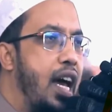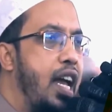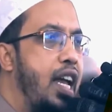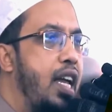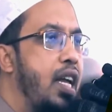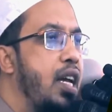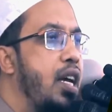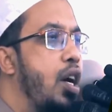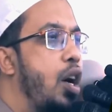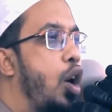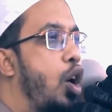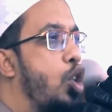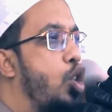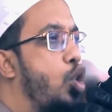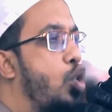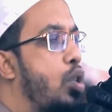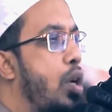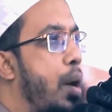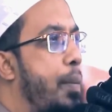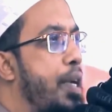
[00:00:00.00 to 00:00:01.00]
নাই
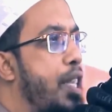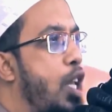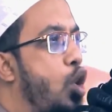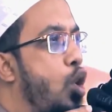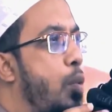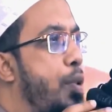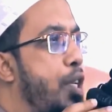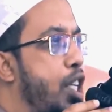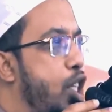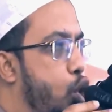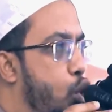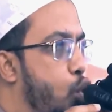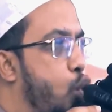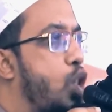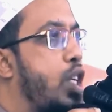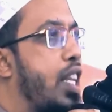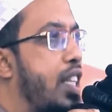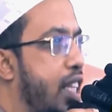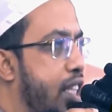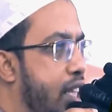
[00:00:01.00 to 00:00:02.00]
অথচ আমাদের নবীজি
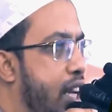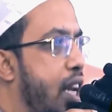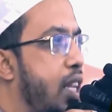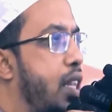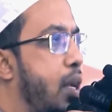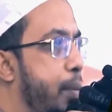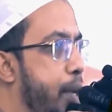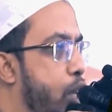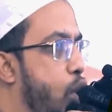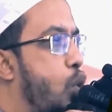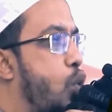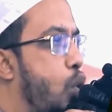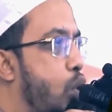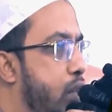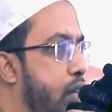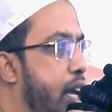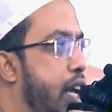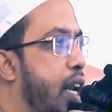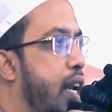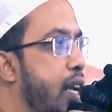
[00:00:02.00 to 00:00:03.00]
শুধু সাতাইশা রাতে ইবাদত
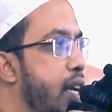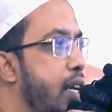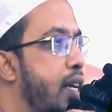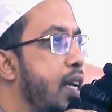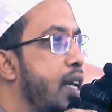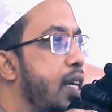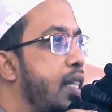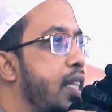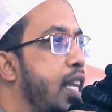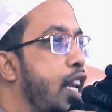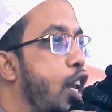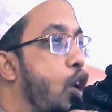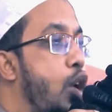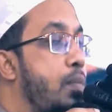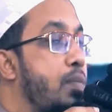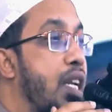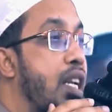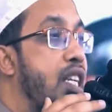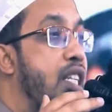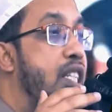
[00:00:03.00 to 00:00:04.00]
করতেন তিনি
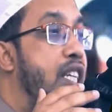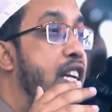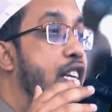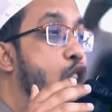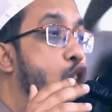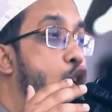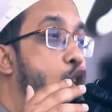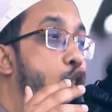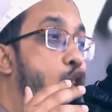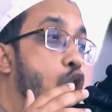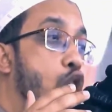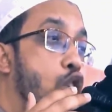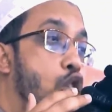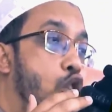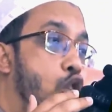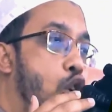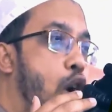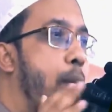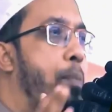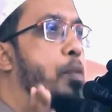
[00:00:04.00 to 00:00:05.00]
রমজানের শেষ
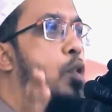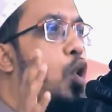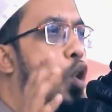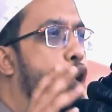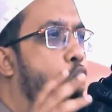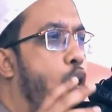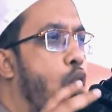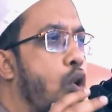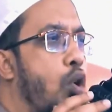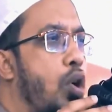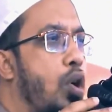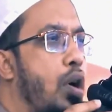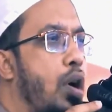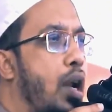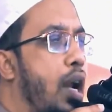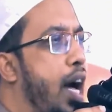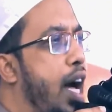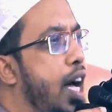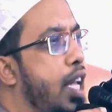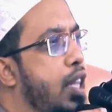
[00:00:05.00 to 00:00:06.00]
দশকের সবগুলো
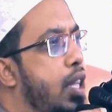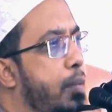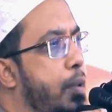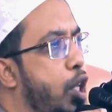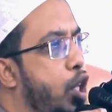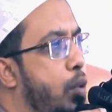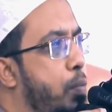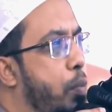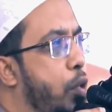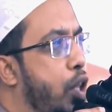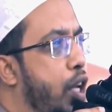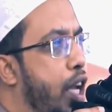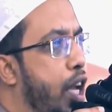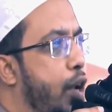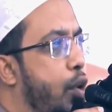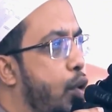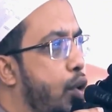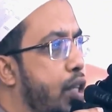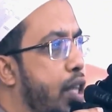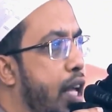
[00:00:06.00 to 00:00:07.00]
রাত ইবাদত
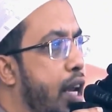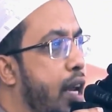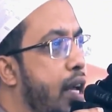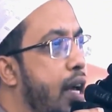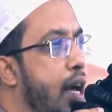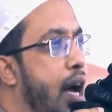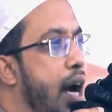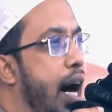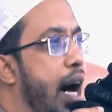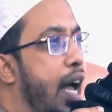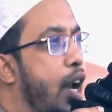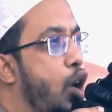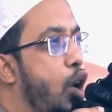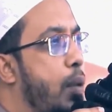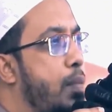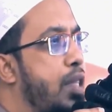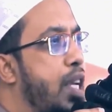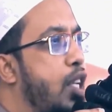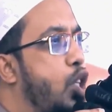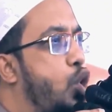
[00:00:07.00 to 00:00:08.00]
বন্দিগি করতেন আর
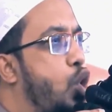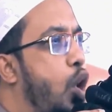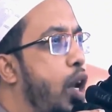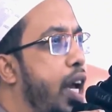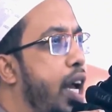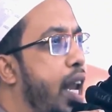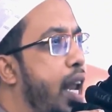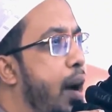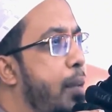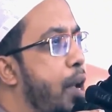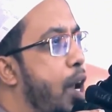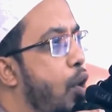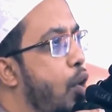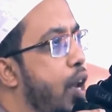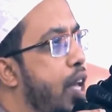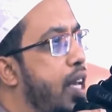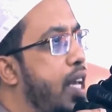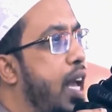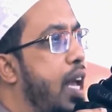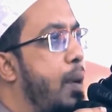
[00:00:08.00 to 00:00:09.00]
রমজান চলে গেলে আমরা
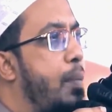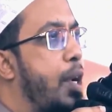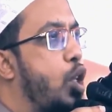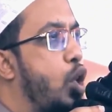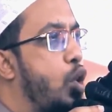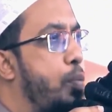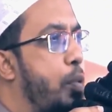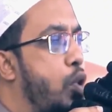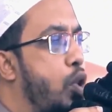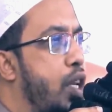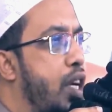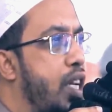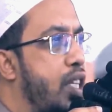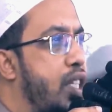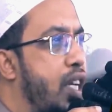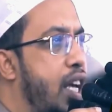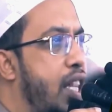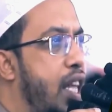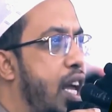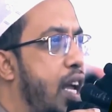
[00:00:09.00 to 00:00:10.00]
অনেকে ইবাদত
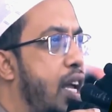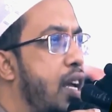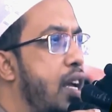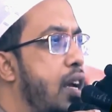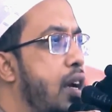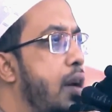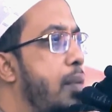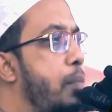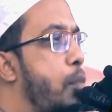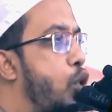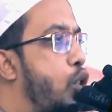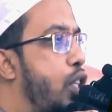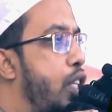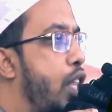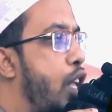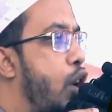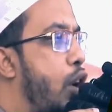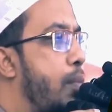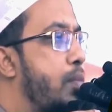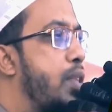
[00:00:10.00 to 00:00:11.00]
বন্দিগি ছেড়ে দেই
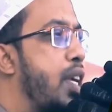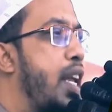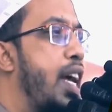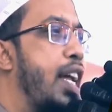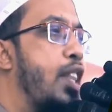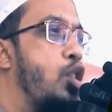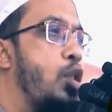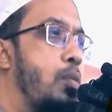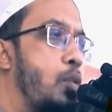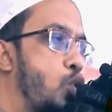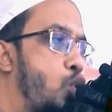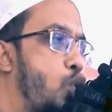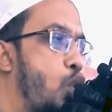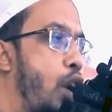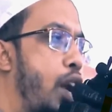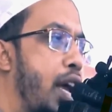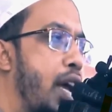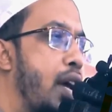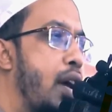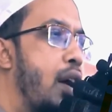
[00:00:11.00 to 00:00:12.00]
মসজিদে রমজানে এত
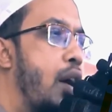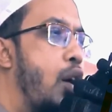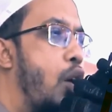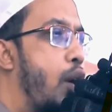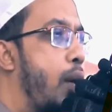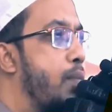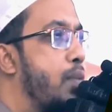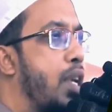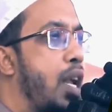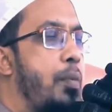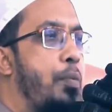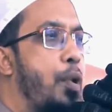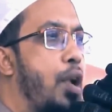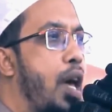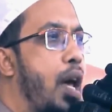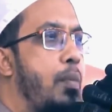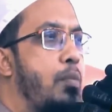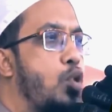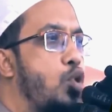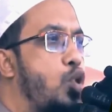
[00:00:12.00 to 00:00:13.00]
মুসল্লি রমজানের
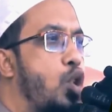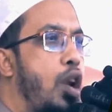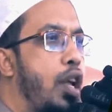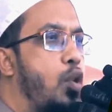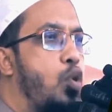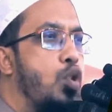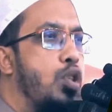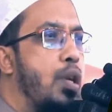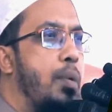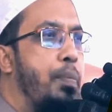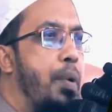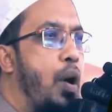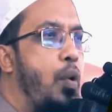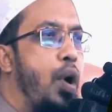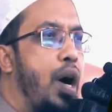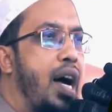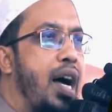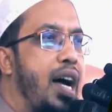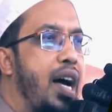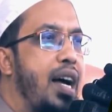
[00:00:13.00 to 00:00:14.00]
পরে আর মুসল্লি খুঁজে
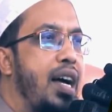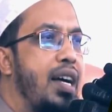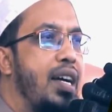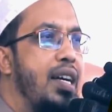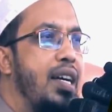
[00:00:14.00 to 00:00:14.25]
পাওয়া